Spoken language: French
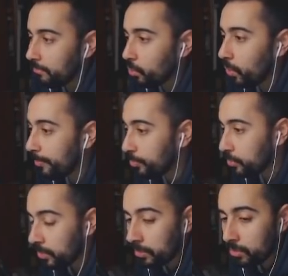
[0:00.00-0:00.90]

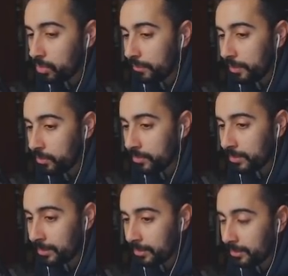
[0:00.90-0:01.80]
3%,
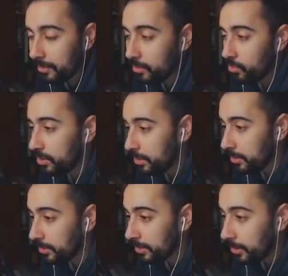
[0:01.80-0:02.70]
3,5 et du shield,